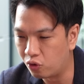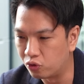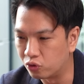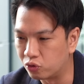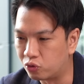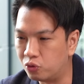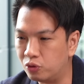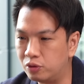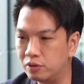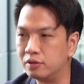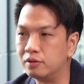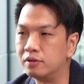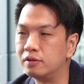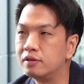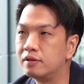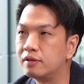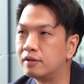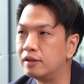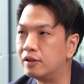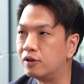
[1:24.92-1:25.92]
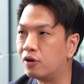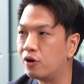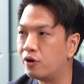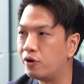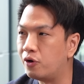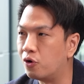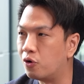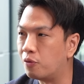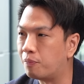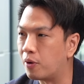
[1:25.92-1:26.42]
ลงทุนซื้อคอน
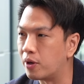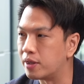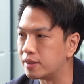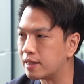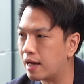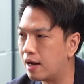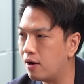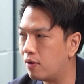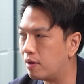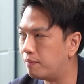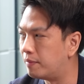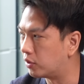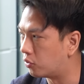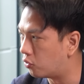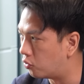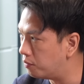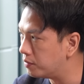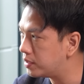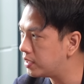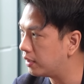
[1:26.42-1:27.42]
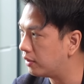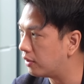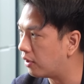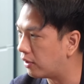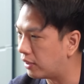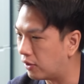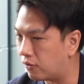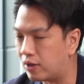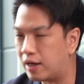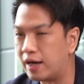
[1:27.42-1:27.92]
โดปล่อยเช่าอ่ะมันคุ้มจริงเหรอ
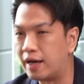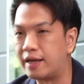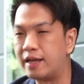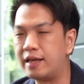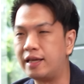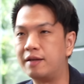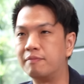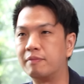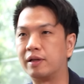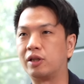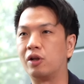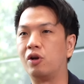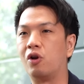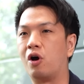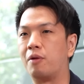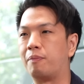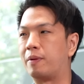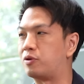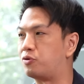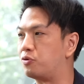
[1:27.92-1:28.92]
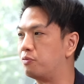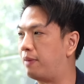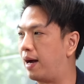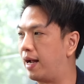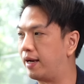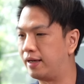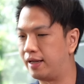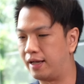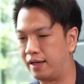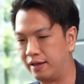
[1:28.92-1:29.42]
เราเคยได้ยินมาตลอดปัจจุบั
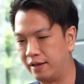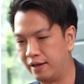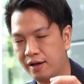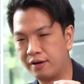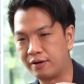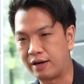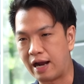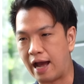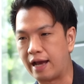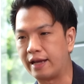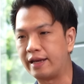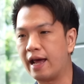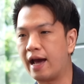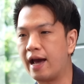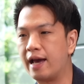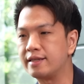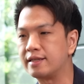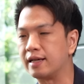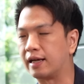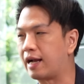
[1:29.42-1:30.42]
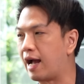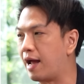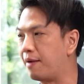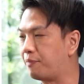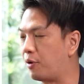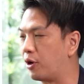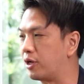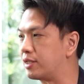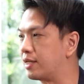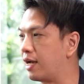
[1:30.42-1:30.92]
นน่ะรายได้จากการ
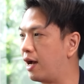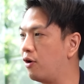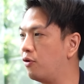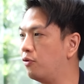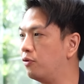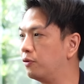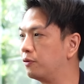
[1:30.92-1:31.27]
ปล่อยเช่า